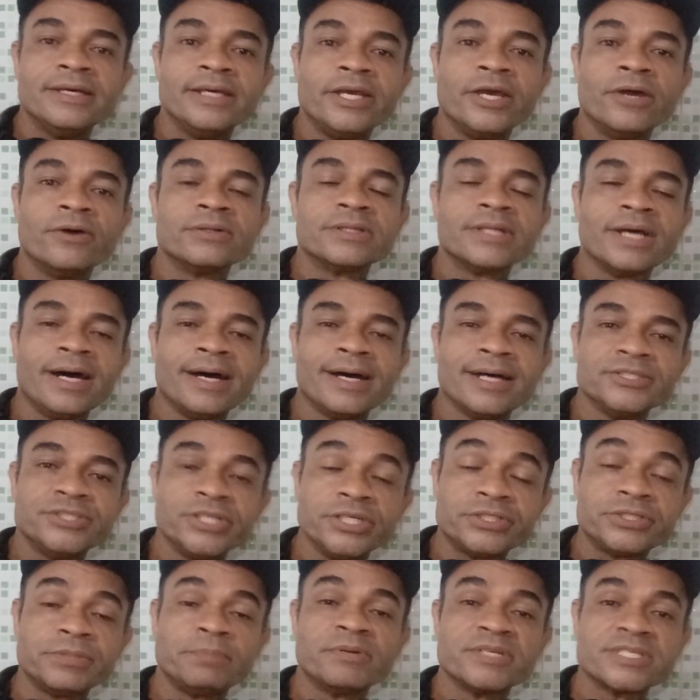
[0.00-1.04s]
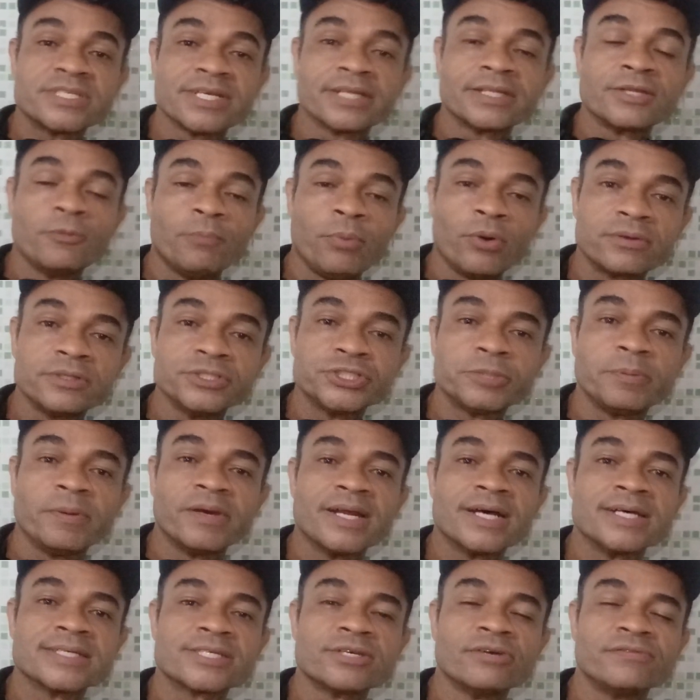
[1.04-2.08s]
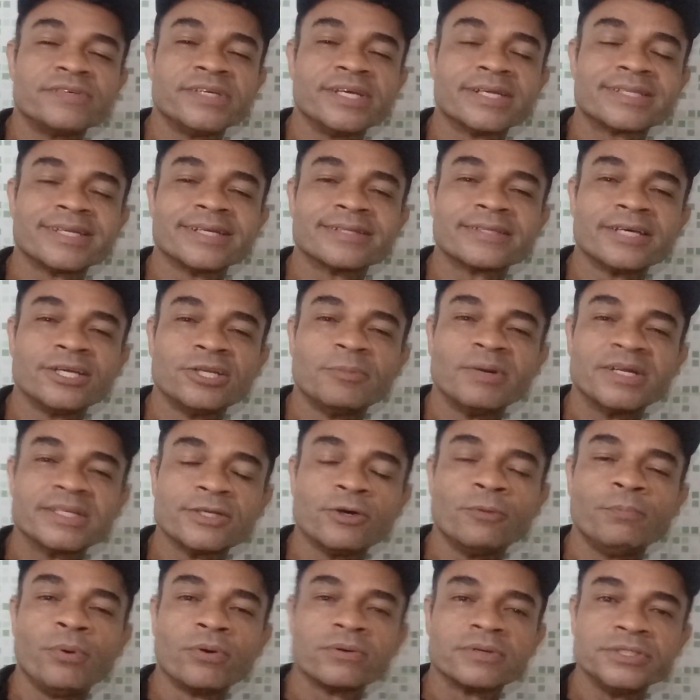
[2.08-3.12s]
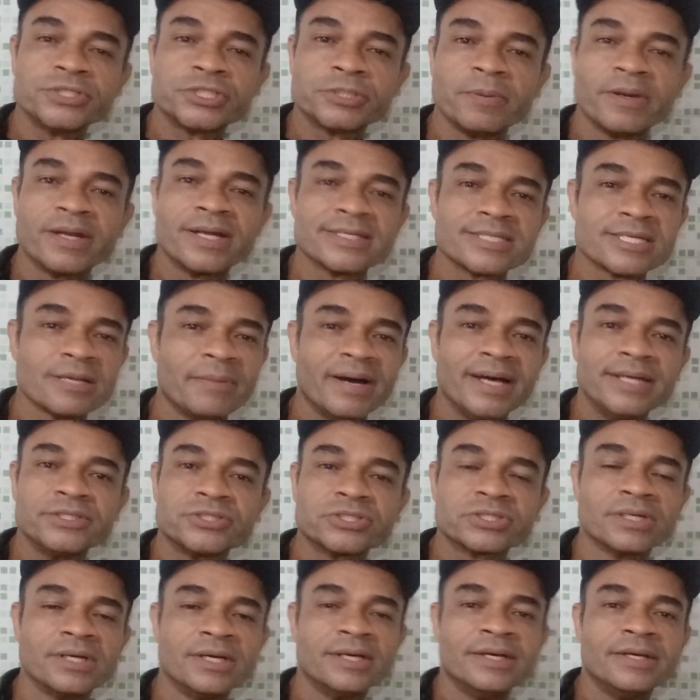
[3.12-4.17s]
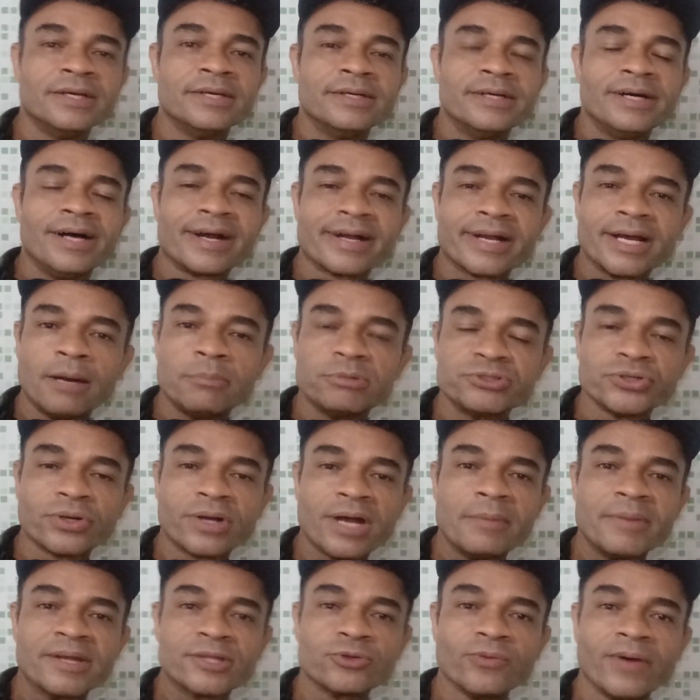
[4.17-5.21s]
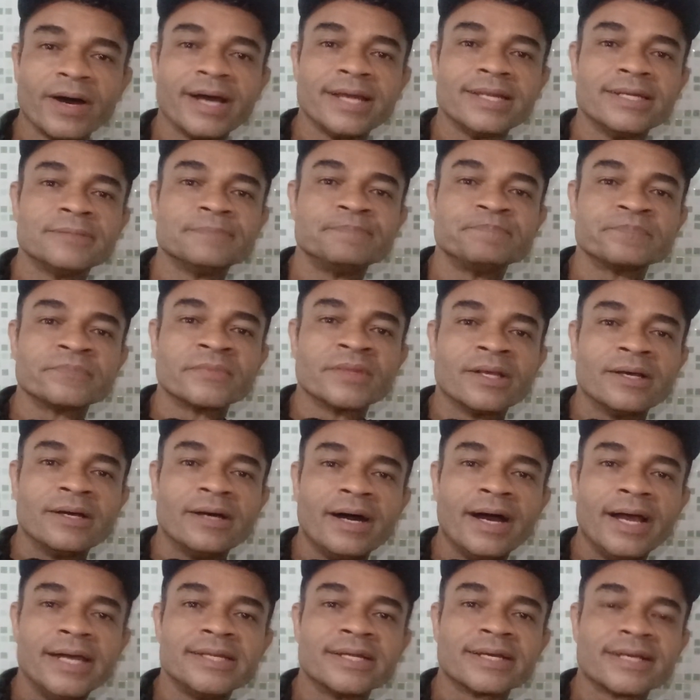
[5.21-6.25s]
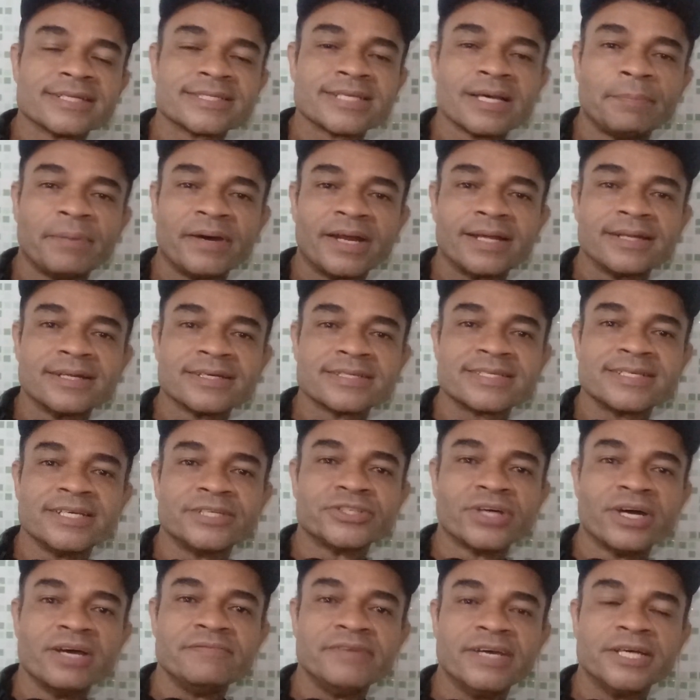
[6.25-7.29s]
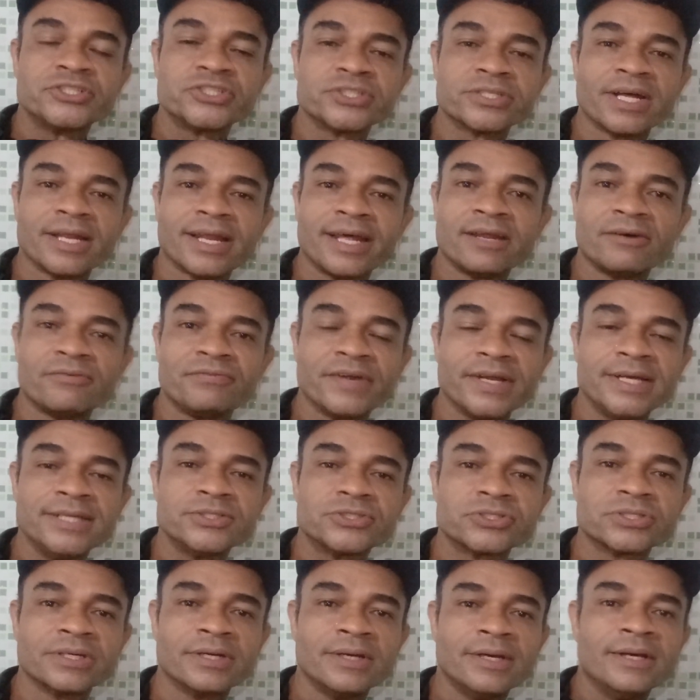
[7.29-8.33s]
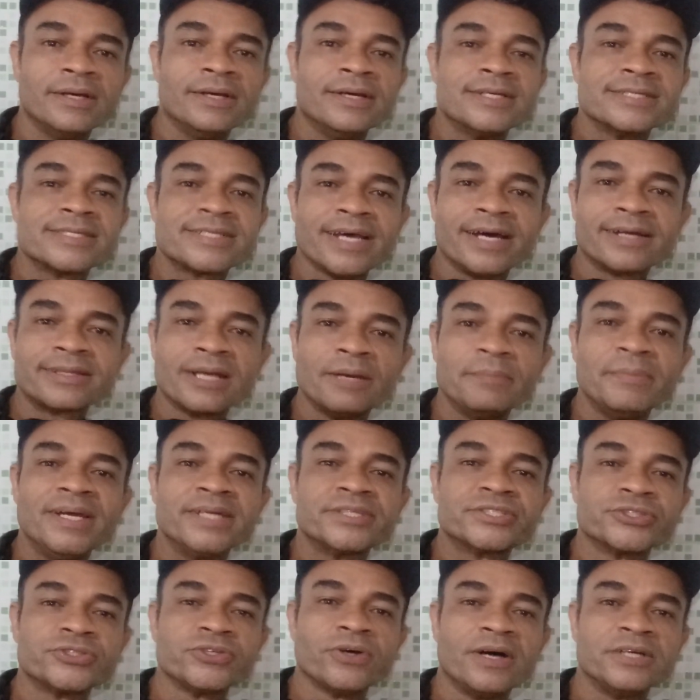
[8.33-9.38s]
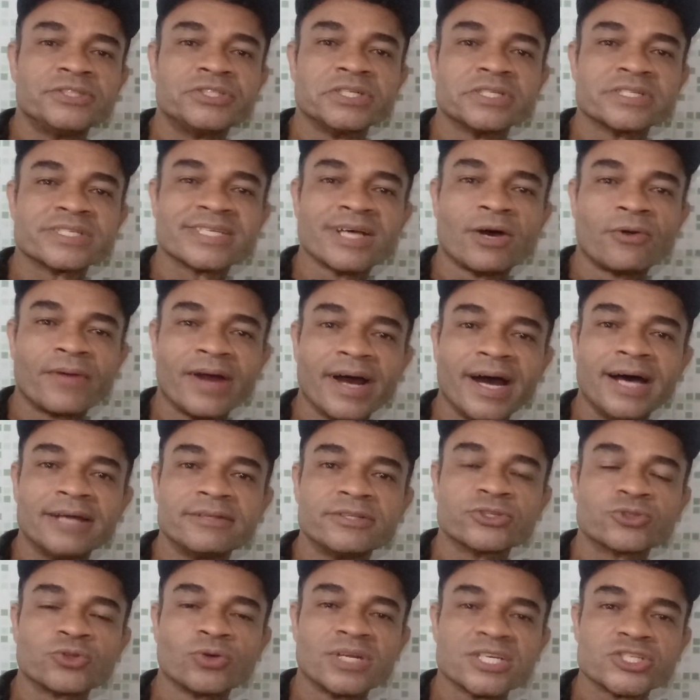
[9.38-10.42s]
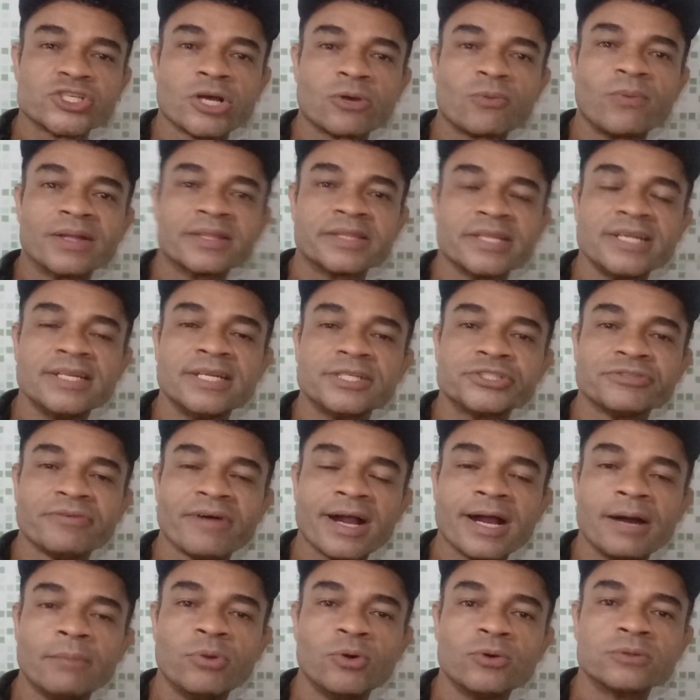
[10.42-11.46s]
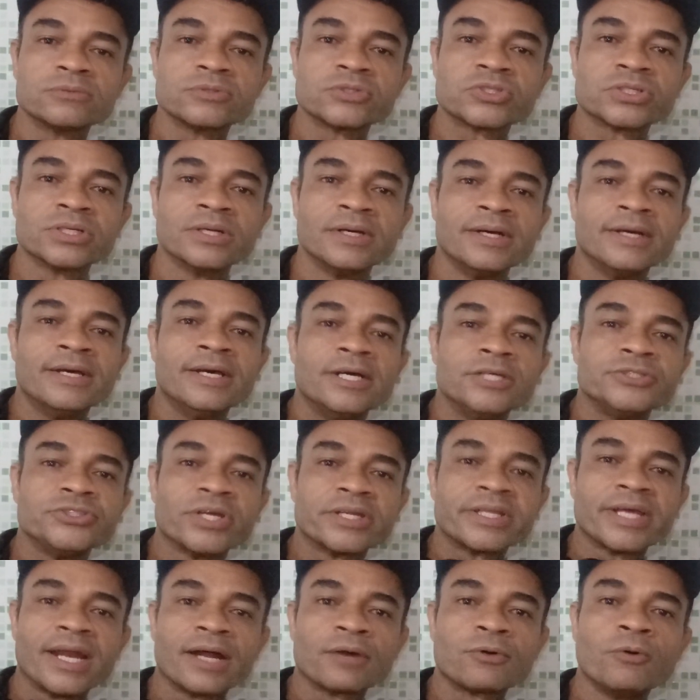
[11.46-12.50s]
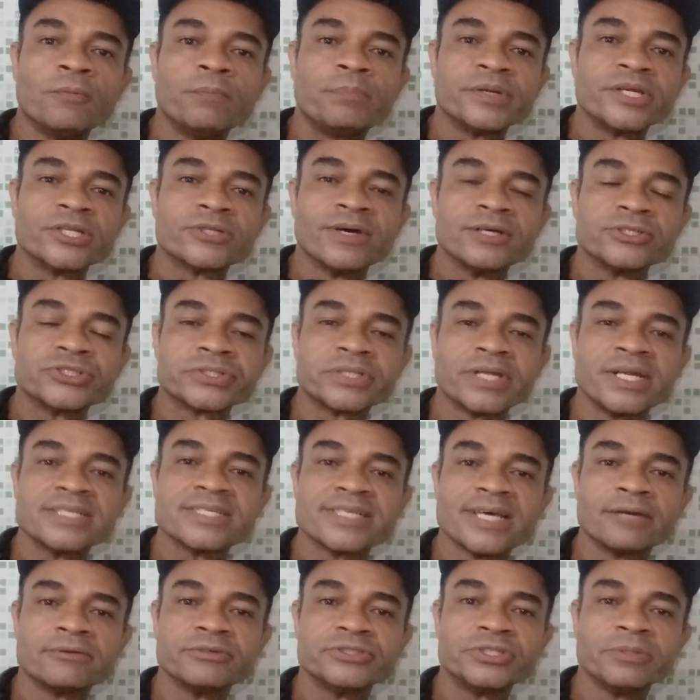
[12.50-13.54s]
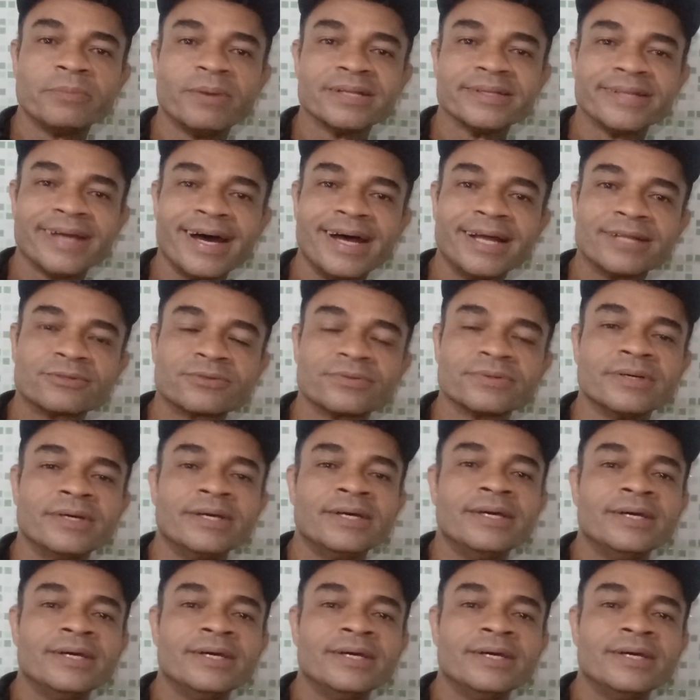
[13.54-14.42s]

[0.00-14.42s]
Eu ainda, a gente precisa ter um pouquinho de esperança. Eu vinha tentando manter um pouquinho de esperança, mas acabo de jogar minha toalha. Ainda que essa parada seja revertida lá na frente, certamente Jorge Salgado e toda a sua quadrilha de vagabundos já terá cumprido os três anos de mandato.